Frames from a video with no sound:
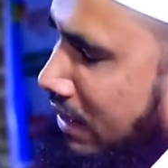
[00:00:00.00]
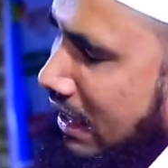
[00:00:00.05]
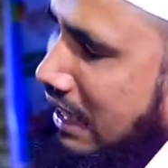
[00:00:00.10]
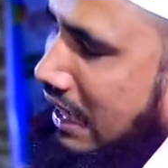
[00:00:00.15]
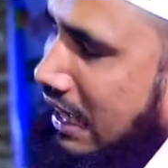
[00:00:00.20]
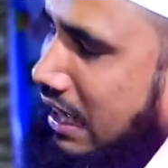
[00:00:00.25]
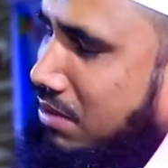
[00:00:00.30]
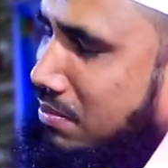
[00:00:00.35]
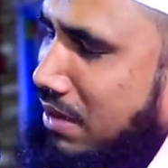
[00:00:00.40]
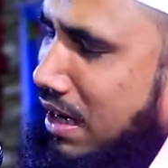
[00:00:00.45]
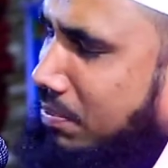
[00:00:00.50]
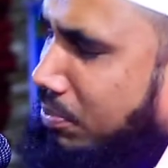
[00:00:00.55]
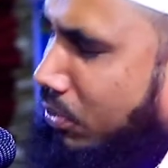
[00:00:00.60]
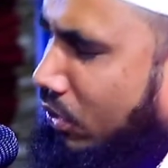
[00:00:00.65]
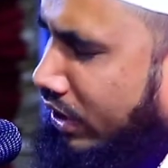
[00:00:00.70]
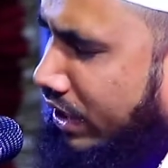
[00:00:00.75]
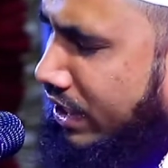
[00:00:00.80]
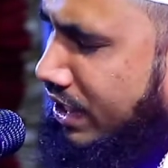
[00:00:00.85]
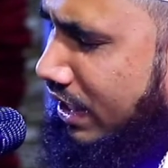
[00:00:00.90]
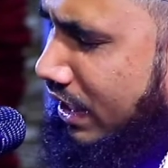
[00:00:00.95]
মেয়ে কালেমা
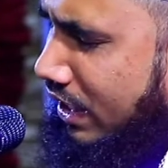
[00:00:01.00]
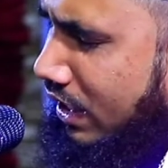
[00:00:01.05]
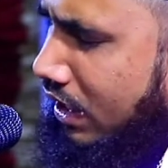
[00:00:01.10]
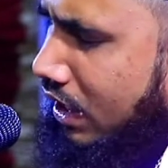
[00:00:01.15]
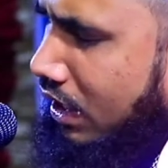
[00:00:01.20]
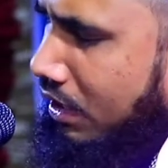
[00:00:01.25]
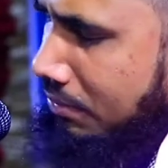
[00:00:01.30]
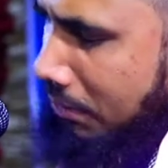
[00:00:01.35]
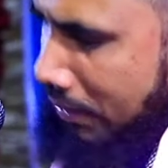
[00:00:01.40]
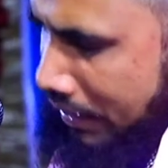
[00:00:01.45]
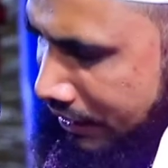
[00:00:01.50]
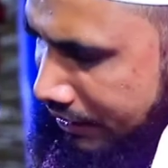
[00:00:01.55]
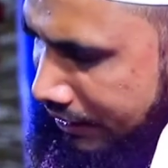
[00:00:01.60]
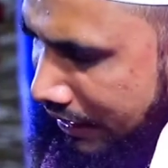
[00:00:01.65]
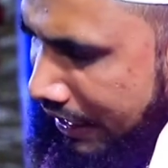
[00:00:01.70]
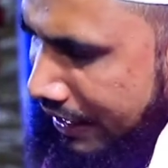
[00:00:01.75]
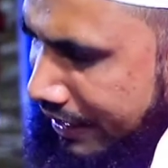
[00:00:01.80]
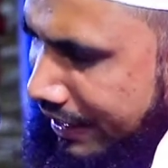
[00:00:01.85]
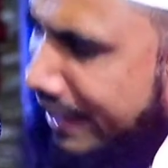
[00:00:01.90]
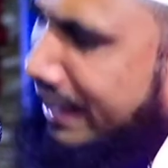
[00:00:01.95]
পড়েছে বলে
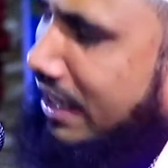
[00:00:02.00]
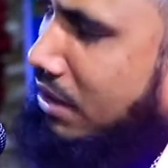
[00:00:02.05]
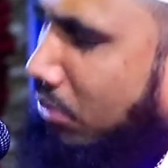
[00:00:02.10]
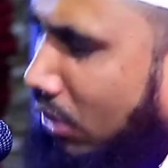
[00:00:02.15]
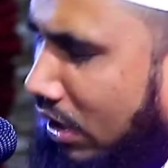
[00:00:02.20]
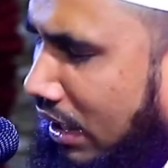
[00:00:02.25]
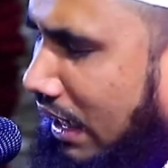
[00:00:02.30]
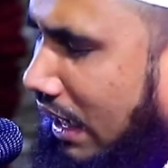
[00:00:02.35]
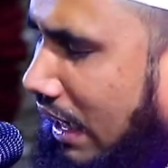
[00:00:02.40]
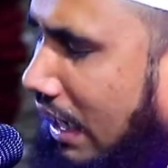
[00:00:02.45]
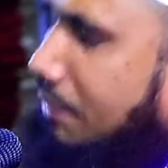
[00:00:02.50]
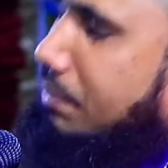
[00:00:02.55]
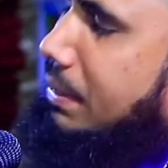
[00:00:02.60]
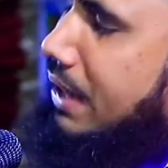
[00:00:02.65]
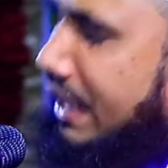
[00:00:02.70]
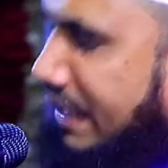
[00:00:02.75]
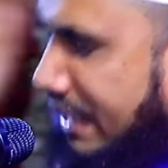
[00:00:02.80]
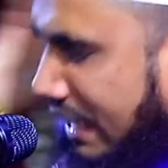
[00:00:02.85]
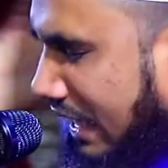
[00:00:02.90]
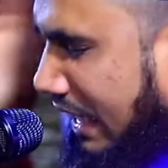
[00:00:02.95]
তাই নাকি বলে হ্যাঁ
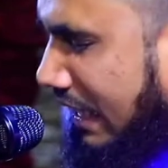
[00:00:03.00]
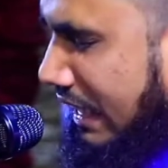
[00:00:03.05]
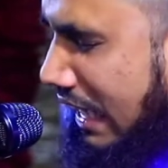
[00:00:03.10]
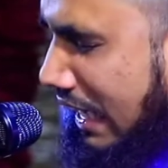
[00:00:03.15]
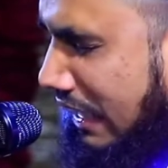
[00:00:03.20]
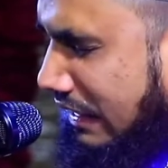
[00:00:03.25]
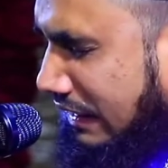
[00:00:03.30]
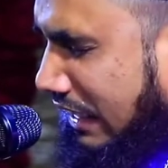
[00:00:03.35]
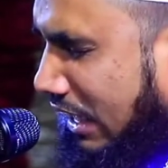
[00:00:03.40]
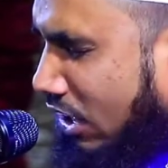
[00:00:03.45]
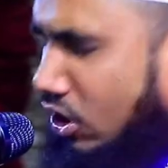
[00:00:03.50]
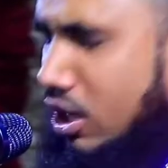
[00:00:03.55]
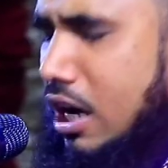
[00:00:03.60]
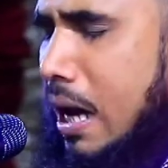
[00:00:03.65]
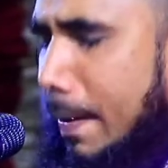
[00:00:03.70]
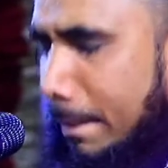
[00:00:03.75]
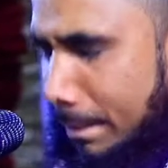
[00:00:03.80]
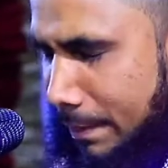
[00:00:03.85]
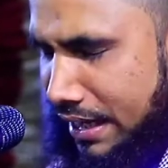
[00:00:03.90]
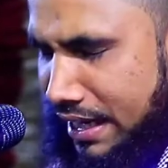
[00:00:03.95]
মেয়েটাকে ডাক দাও
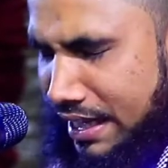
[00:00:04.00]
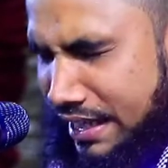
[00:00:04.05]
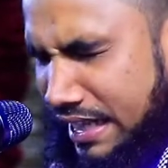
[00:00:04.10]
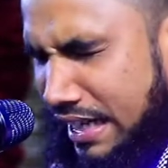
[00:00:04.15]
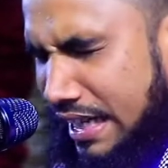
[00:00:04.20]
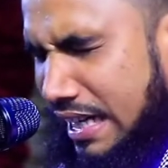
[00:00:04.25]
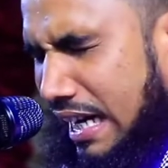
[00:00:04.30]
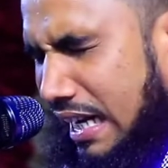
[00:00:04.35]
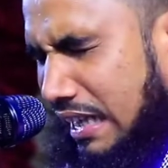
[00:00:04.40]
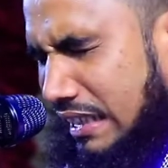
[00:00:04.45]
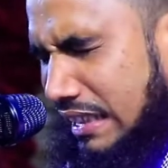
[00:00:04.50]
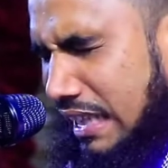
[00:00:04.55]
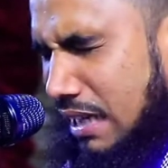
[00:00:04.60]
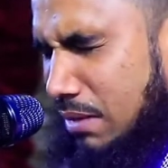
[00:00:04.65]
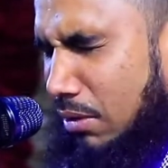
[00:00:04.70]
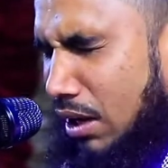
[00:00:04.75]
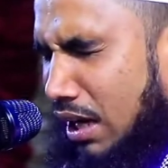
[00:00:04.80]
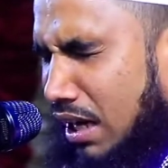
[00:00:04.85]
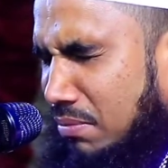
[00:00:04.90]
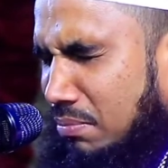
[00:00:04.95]
মেয়েকে ডাক দিয়ে
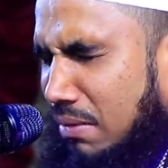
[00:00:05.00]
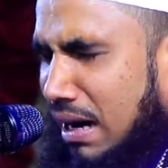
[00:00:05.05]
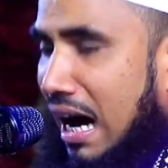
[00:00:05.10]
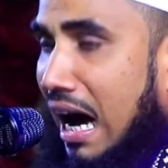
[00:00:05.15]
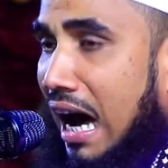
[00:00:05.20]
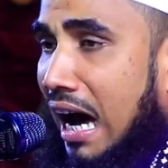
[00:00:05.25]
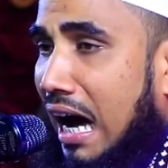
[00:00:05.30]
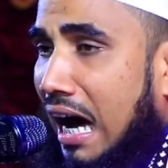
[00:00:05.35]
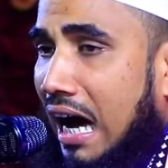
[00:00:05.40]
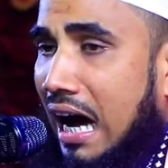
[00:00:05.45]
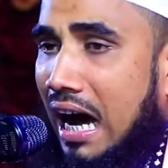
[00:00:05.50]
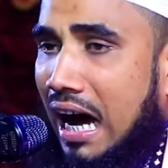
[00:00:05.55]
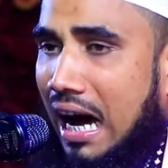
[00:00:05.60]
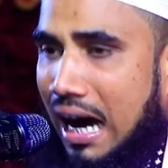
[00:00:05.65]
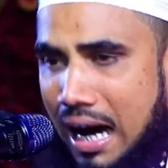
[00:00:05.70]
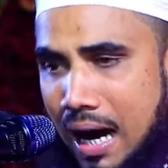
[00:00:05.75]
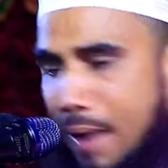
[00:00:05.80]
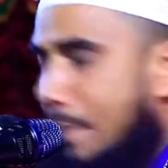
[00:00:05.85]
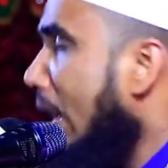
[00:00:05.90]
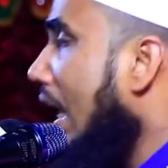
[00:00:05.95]
বলে মা
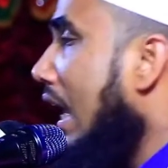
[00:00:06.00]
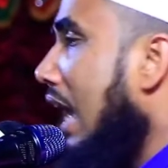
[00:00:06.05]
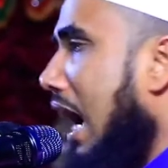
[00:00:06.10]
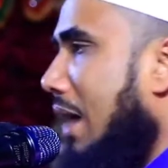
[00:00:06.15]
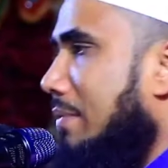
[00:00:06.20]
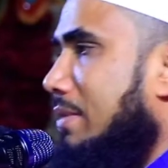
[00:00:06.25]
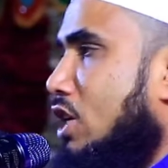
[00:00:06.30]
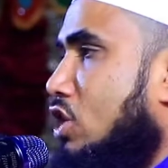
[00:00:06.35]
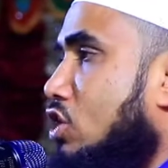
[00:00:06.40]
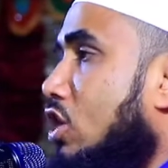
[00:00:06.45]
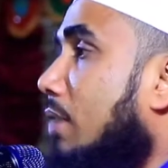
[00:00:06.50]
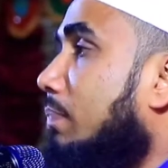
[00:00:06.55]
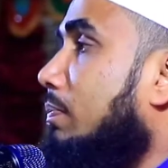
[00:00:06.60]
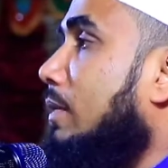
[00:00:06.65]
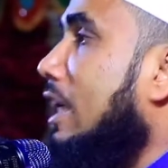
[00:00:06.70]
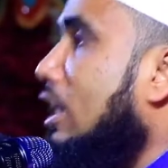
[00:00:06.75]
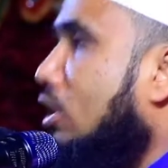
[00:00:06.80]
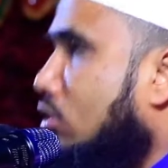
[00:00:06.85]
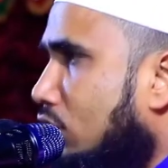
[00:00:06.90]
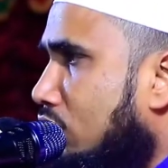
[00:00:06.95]
আমি সব
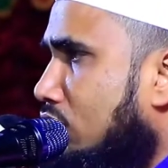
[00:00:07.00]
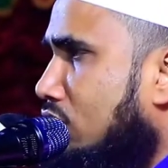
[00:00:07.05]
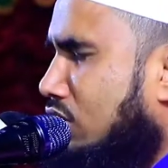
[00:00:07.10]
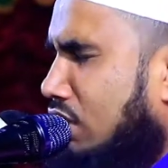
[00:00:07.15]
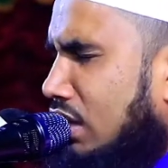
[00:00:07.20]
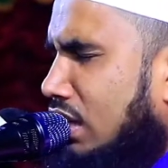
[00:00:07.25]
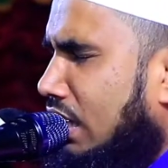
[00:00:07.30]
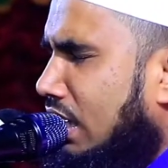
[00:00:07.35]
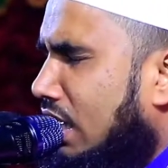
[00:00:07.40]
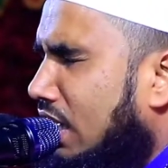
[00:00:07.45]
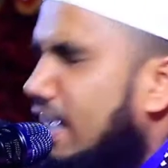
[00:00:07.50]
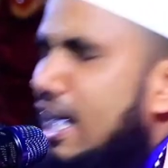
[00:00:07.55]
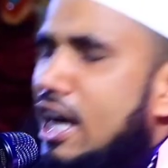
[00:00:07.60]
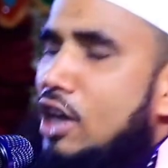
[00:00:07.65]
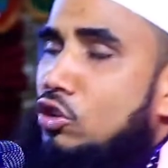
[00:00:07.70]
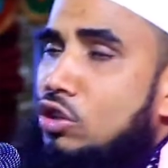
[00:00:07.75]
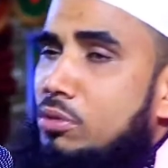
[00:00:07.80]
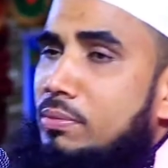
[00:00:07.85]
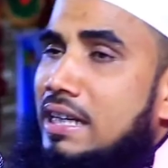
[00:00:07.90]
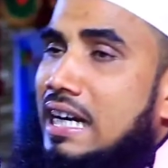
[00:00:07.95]
কি শুনছি
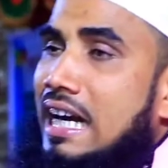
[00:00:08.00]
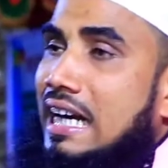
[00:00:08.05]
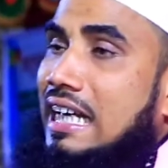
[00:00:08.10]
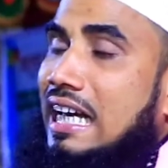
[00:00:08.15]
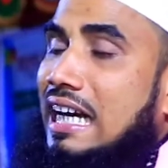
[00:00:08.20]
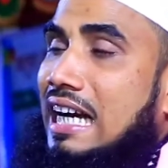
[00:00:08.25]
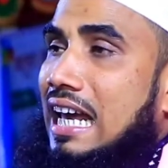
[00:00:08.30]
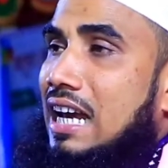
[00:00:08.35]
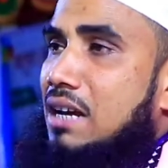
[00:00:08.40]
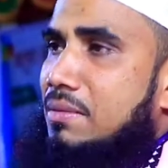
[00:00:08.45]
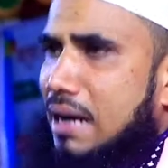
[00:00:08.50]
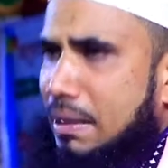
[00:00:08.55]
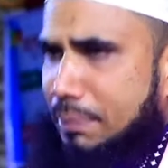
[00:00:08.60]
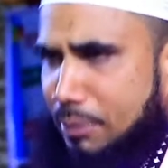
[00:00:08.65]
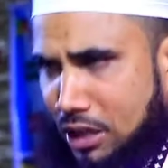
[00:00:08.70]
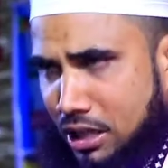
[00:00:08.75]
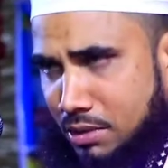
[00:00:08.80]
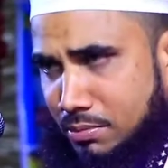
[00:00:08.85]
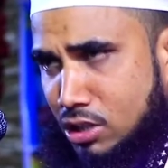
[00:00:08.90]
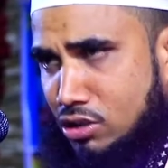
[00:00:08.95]
তুমি নাকি কালেমা
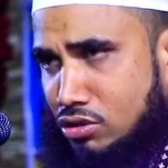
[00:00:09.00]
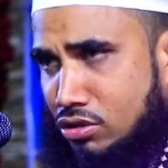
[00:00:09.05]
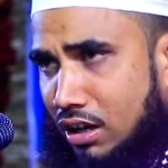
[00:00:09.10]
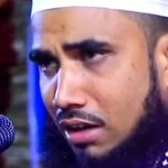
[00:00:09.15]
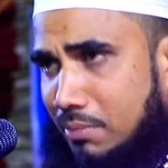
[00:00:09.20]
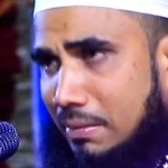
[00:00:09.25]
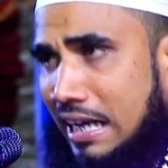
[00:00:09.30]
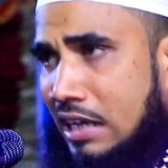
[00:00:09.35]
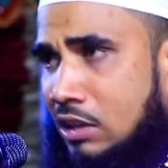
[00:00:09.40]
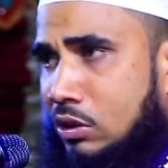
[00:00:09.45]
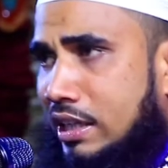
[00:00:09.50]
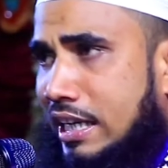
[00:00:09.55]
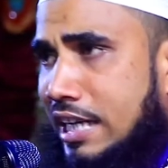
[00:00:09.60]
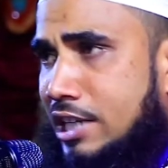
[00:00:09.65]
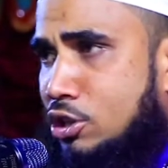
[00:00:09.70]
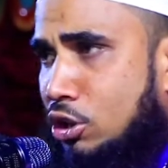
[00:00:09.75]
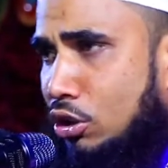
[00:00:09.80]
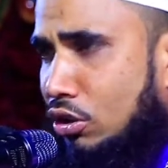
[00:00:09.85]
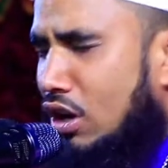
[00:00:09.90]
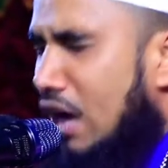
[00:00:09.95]
পরে মুসলমান
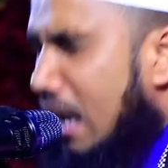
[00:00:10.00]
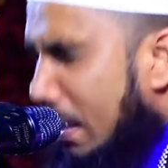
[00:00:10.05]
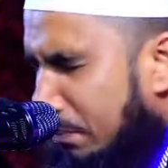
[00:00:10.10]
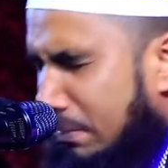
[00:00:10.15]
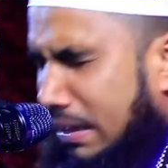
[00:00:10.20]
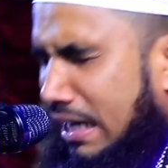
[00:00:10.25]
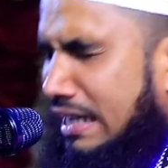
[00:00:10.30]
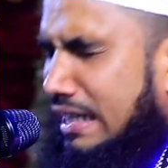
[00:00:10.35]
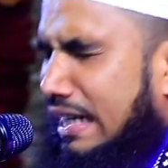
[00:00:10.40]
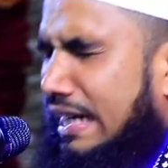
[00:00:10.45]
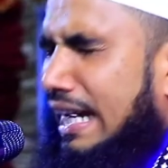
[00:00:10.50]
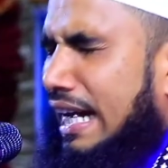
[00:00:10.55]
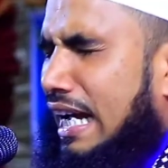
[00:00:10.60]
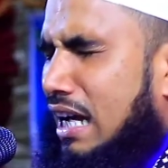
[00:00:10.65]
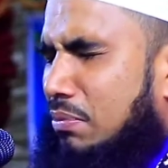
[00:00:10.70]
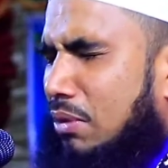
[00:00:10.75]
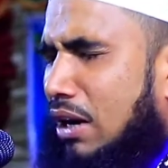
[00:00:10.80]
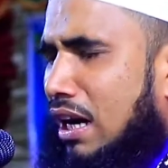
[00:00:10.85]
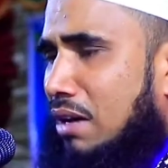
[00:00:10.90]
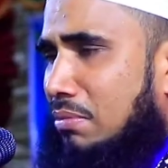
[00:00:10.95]
হয়েছো মেয়েটা
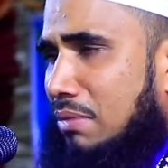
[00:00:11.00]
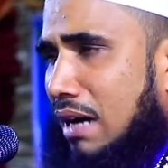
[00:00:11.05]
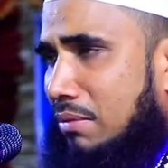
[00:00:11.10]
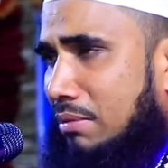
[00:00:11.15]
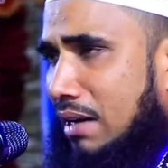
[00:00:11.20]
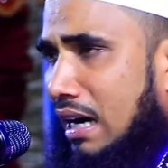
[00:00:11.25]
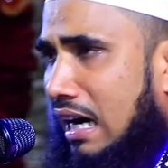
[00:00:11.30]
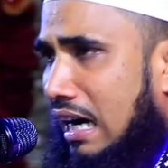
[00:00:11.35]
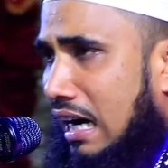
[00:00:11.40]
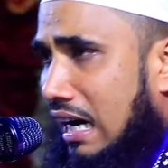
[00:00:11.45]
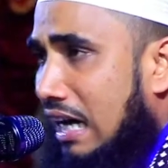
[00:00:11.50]
ডেকে বলে বাবা